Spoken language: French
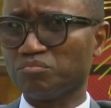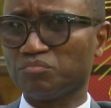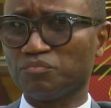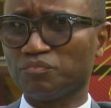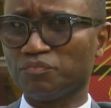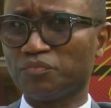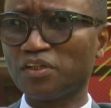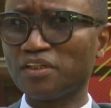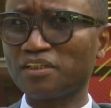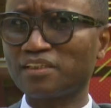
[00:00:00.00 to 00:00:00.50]

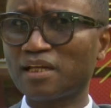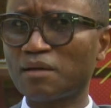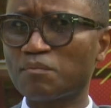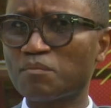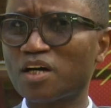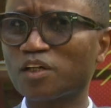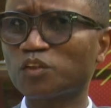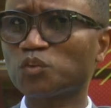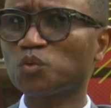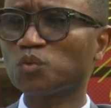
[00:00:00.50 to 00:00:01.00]

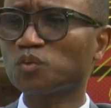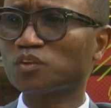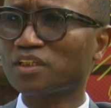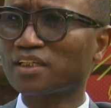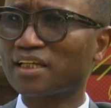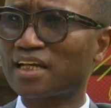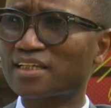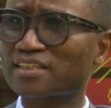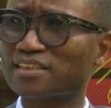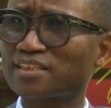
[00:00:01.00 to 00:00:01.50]
véritablement tout
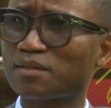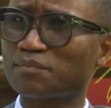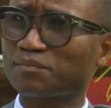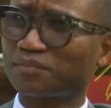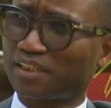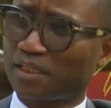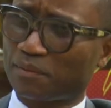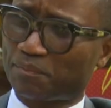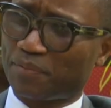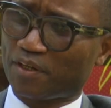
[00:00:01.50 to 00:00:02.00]
un ensemble
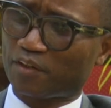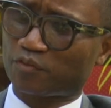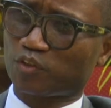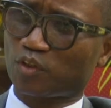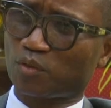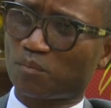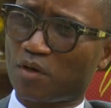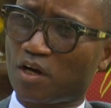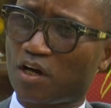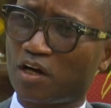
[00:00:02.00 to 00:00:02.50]
très
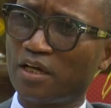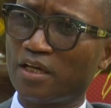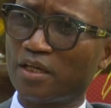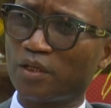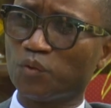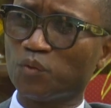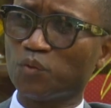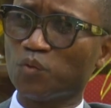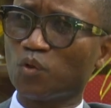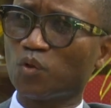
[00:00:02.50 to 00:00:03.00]
performant
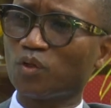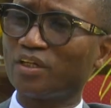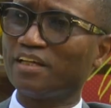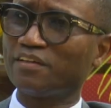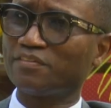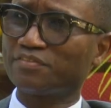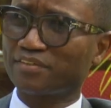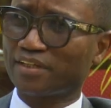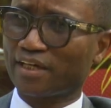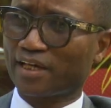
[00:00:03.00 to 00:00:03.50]
où on est
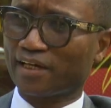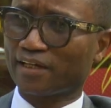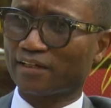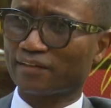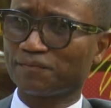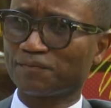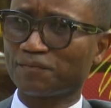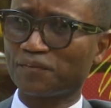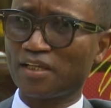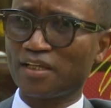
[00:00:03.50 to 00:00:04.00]
fier.
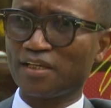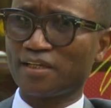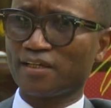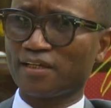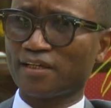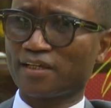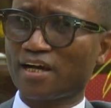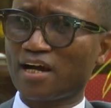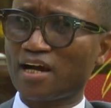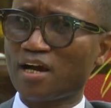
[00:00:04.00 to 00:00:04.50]

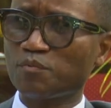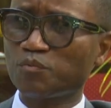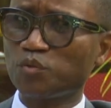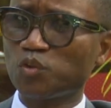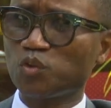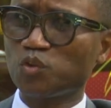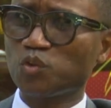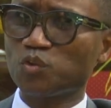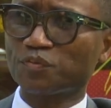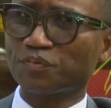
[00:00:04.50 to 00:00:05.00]
Et quand Abdou
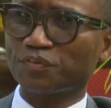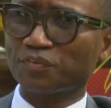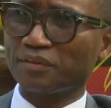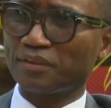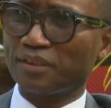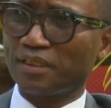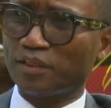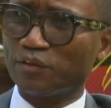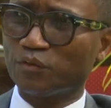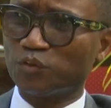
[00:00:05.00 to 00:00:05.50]
Diouf
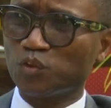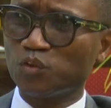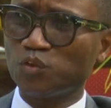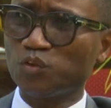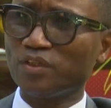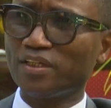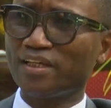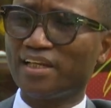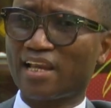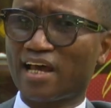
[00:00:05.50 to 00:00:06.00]
est venu,
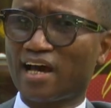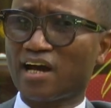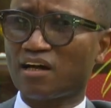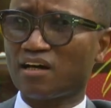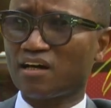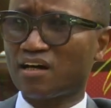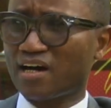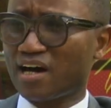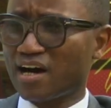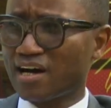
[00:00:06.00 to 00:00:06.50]
il a
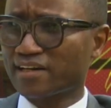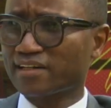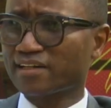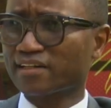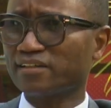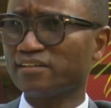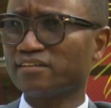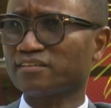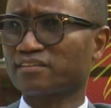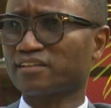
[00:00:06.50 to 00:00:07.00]

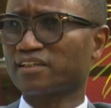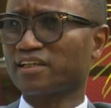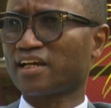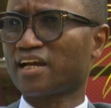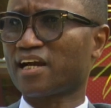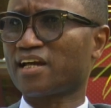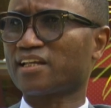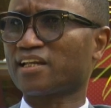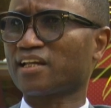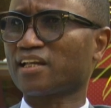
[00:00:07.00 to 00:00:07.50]
ancré le
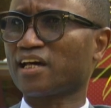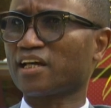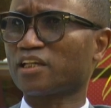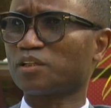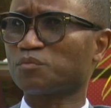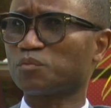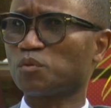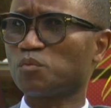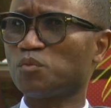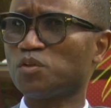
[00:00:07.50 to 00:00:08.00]
Sénégal dans la
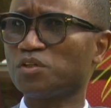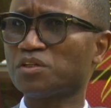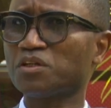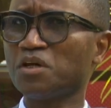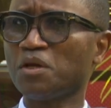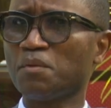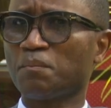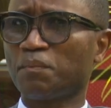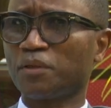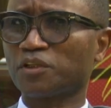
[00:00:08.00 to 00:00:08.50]
République
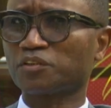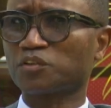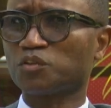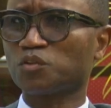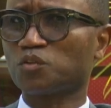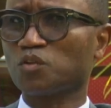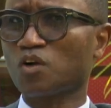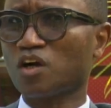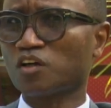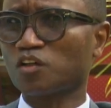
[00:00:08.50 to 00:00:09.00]
parce que
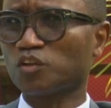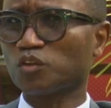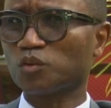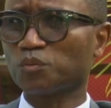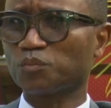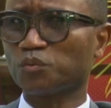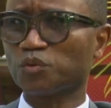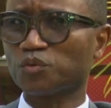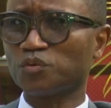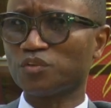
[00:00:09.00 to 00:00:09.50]
quoi que l'on
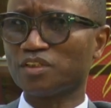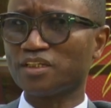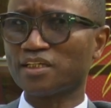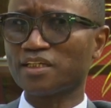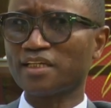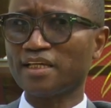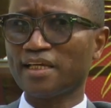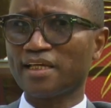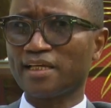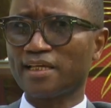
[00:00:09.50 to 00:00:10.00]
puisse dire,
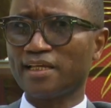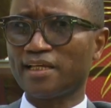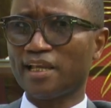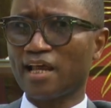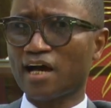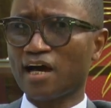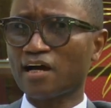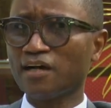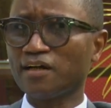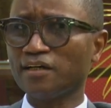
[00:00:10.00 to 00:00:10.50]
il
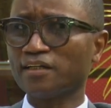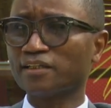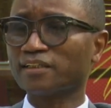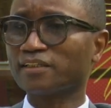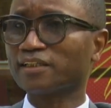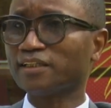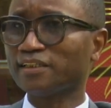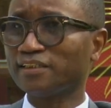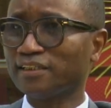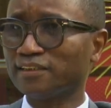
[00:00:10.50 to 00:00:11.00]
a
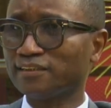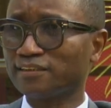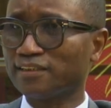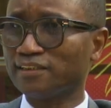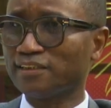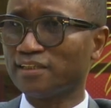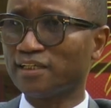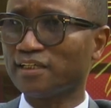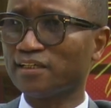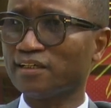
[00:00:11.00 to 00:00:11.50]

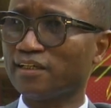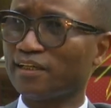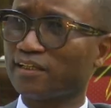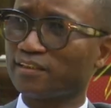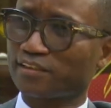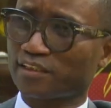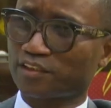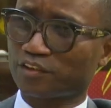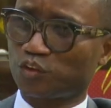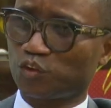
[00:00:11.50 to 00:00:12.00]
redessiné
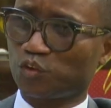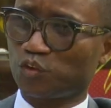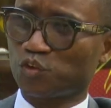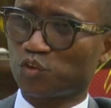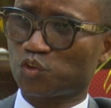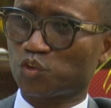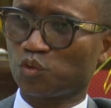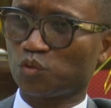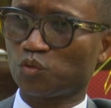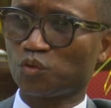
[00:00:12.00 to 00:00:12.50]
les
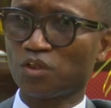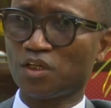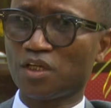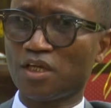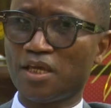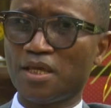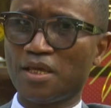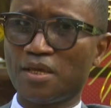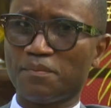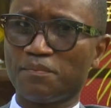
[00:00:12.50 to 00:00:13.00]
institutions.
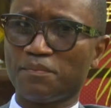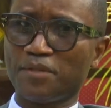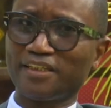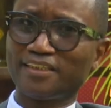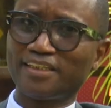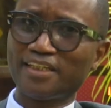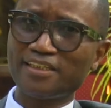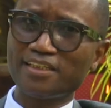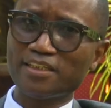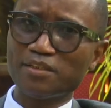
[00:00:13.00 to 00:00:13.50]
Mais
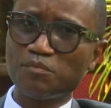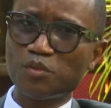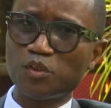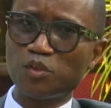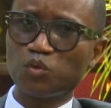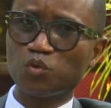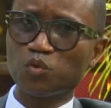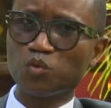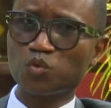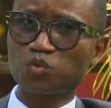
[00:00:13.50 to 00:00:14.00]
dès
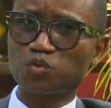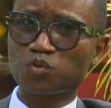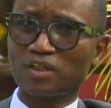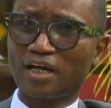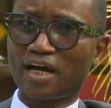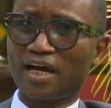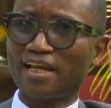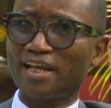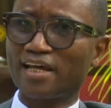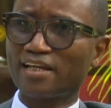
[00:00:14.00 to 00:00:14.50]
2012,
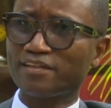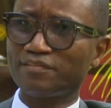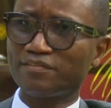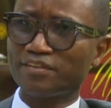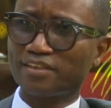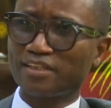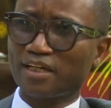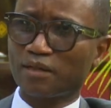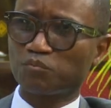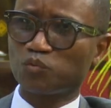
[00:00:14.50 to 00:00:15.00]
à
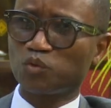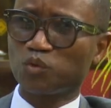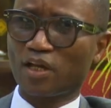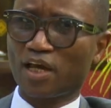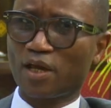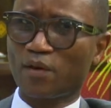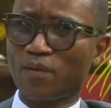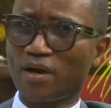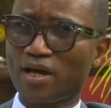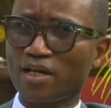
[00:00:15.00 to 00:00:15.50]
l'arrivée
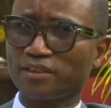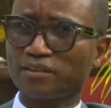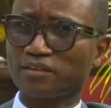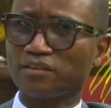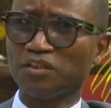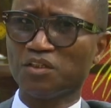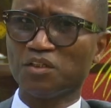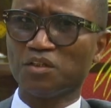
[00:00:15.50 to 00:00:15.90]
d'Abdoulaye Wade,